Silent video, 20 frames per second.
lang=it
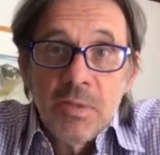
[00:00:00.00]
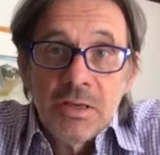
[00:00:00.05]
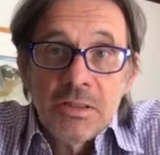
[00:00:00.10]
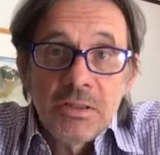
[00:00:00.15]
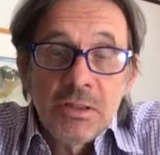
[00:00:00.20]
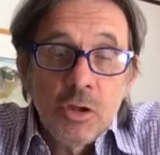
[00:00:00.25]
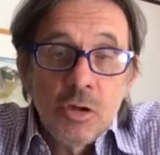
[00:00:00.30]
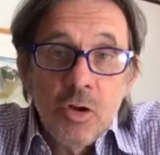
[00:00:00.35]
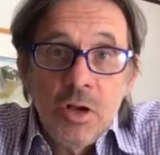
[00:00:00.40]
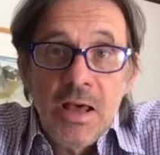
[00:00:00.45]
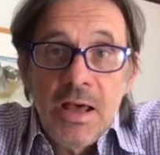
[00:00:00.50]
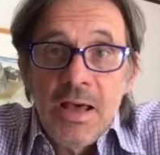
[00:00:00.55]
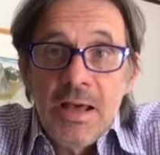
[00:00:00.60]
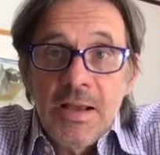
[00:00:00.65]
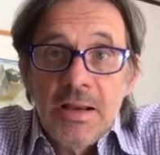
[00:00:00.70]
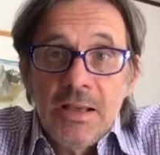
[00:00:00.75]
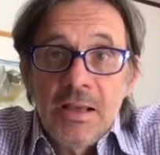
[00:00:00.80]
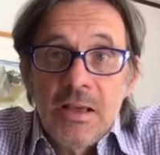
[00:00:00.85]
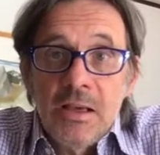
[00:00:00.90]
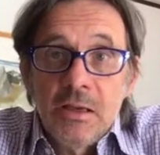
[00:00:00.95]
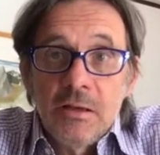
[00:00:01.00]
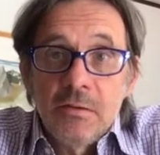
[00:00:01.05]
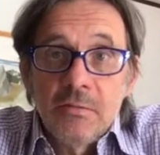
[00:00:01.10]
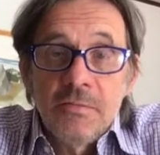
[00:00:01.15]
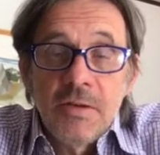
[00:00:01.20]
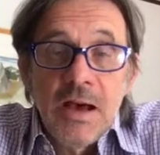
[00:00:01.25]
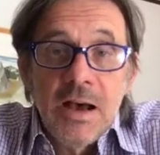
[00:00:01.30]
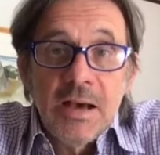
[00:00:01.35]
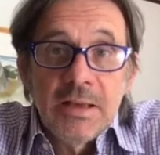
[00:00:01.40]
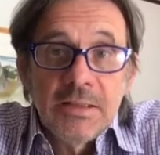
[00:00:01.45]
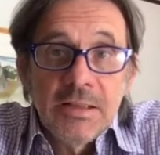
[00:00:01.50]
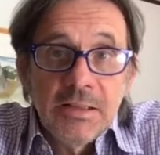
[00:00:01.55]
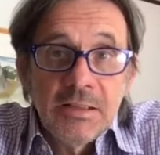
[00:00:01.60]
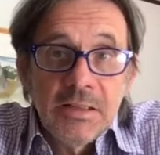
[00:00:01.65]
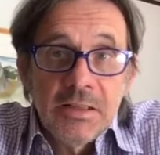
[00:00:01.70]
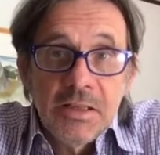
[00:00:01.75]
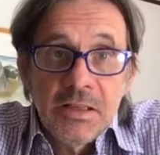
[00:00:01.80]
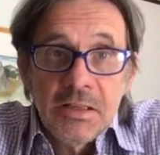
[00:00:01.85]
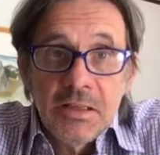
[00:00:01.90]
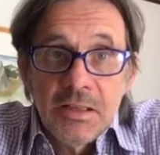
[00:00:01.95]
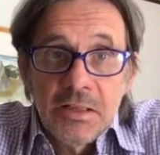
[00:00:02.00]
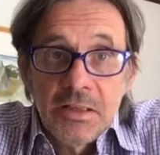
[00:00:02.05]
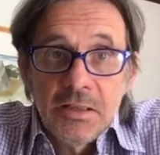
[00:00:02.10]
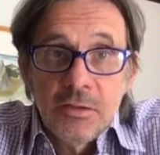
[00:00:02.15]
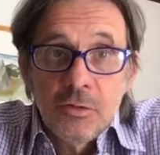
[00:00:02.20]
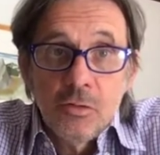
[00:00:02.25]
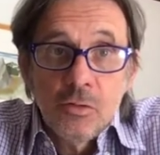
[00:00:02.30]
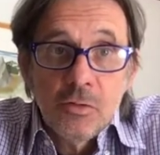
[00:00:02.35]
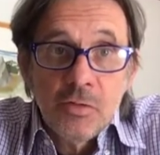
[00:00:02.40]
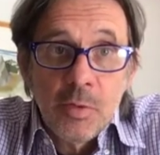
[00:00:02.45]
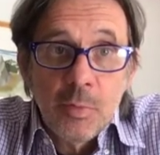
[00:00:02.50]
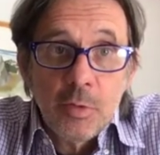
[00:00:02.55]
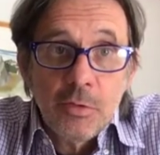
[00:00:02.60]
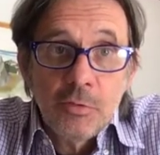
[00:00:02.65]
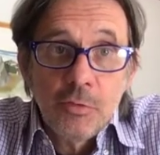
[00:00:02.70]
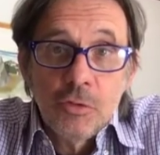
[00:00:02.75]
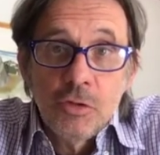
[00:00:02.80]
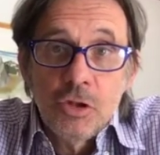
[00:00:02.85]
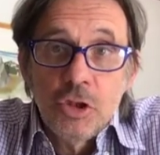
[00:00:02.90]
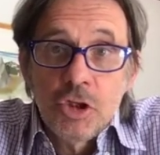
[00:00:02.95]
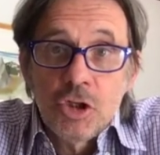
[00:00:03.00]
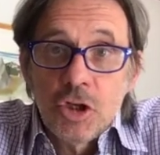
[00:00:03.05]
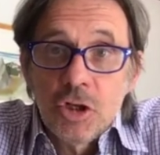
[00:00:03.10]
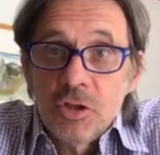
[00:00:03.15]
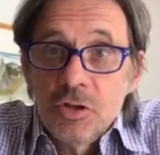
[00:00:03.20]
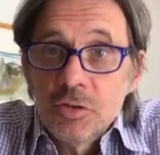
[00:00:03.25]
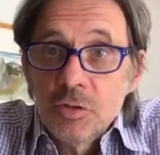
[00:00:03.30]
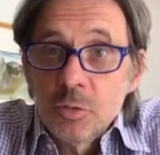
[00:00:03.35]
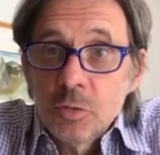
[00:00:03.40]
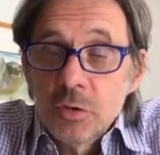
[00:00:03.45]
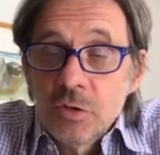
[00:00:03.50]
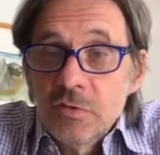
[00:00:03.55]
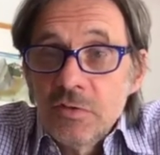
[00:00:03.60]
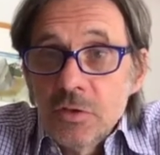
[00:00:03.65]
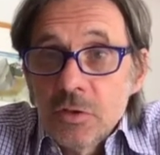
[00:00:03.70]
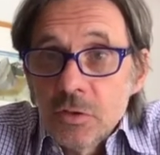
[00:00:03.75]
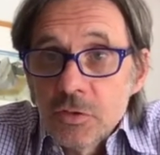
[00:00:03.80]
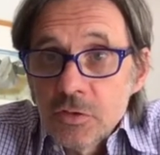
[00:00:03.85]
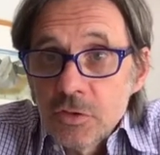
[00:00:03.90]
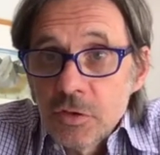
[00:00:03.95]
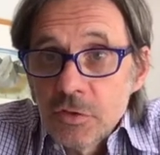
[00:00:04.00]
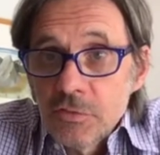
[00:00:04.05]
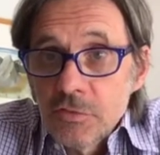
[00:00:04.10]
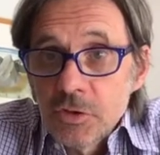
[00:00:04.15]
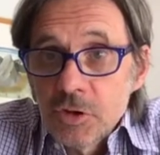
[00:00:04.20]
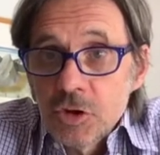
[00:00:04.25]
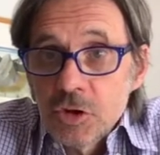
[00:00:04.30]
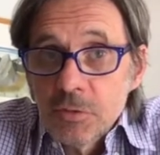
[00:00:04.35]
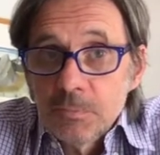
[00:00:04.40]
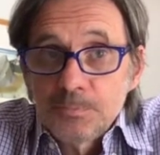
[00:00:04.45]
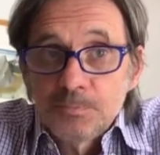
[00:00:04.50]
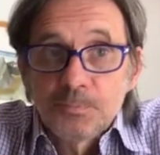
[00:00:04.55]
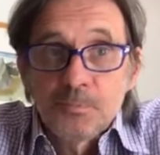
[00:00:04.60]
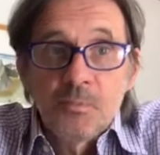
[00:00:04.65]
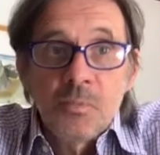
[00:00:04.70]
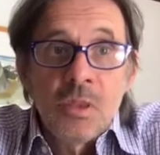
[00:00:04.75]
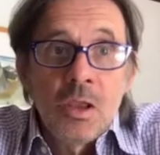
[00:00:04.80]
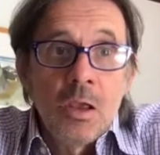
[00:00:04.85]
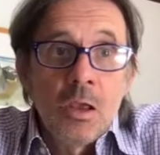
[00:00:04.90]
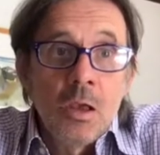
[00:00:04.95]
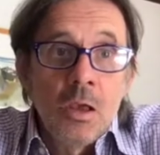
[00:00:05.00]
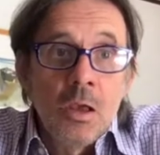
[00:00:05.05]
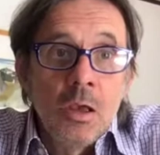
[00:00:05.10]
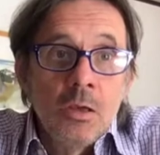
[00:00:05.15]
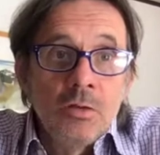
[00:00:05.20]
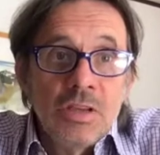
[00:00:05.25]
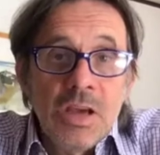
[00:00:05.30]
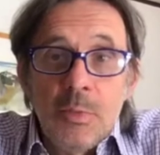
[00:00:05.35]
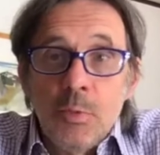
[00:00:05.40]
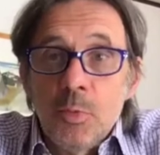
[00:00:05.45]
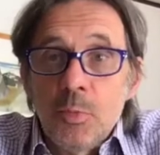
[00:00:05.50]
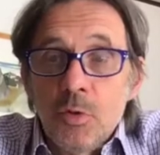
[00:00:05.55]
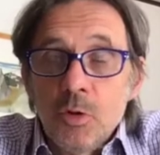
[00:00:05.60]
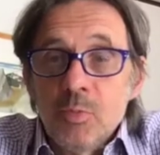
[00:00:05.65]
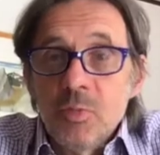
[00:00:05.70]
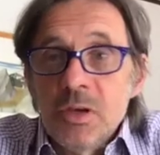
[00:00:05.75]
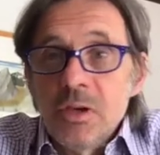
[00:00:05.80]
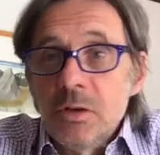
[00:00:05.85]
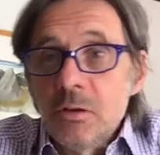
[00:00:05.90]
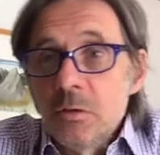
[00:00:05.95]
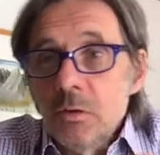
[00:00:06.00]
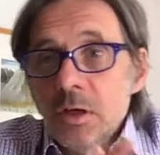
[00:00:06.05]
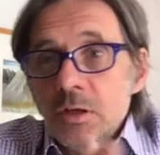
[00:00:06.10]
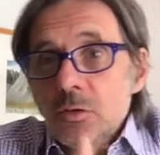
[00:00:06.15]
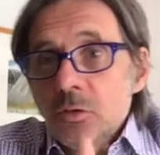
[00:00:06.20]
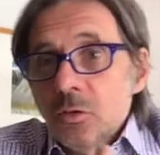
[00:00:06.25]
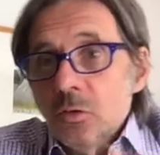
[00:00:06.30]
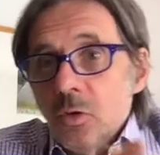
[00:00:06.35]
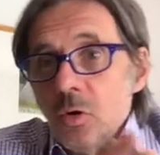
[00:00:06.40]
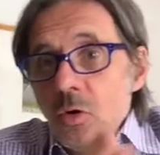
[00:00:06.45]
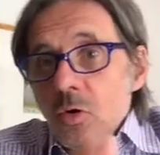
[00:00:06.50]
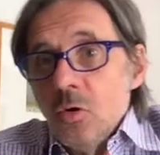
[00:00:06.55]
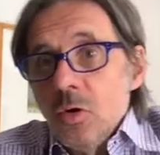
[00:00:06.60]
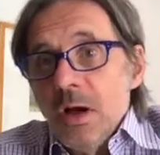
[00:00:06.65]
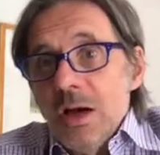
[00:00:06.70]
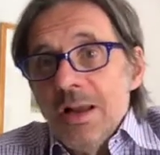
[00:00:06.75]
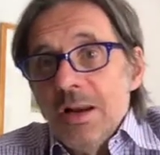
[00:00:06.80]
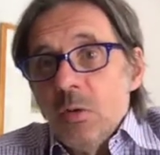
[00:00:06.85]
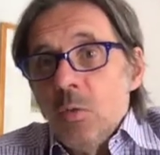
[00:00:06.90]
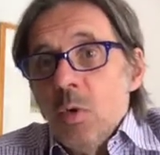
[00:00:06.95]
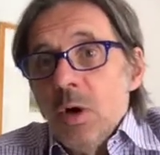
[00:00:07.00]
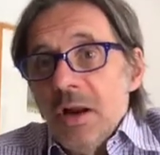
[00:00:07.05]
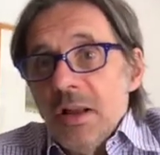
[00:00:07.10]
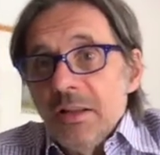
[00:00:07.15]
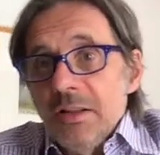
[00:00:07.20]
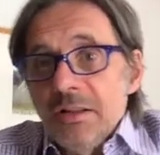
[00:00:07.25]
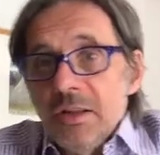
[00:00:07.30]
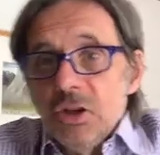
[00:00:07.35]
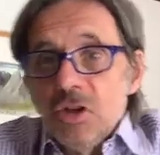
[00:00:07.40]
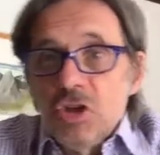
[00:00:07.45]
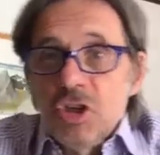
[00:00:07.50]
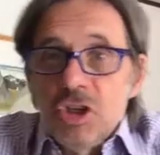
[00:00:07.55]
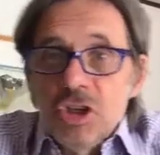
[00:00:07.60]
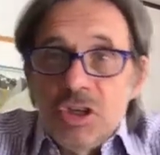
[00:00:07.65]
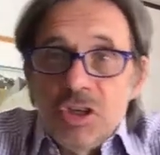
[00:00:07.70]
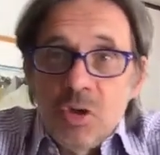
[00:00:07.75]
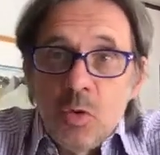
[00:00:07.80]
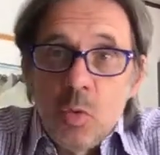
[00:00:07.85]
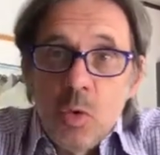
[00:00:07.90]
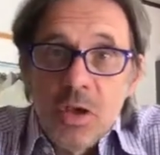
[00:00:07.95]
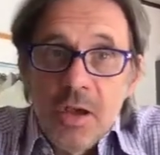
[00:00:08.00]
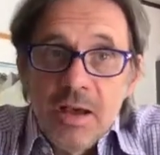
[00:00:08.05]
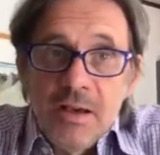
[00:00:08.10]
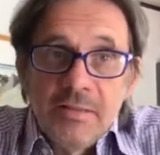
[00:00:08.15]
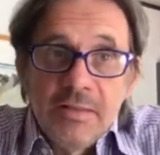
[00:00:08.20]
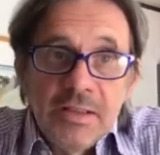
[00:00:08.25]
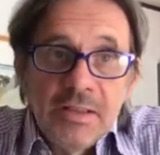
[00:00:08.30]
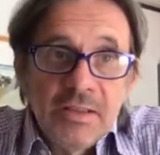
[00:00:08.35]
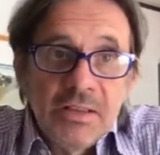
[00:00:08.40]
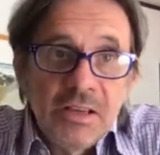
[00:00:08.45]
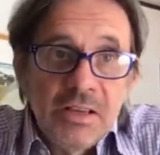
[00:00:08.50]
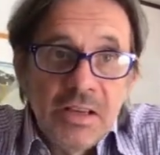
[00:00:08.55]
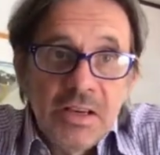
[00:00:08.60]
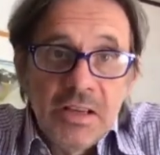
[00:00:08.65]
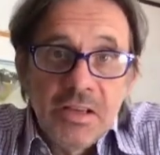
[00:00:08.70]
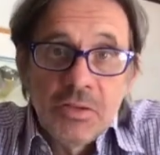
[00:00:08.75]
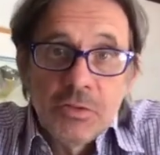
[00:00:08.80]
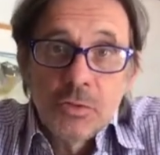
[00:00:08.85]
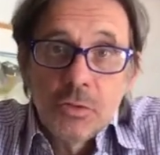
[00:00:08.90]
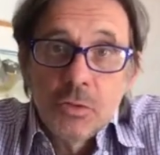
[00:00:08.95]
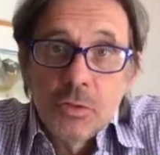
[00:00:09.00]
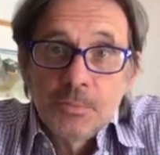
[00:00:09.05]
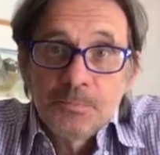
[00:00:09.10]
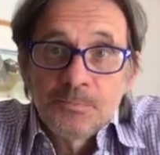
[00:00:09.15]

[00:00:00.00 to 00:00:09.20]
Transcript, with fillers: particolare va ad Atene dove approfondisce gli studi filosofici. Siamo più o meno attorno al 45 a.C.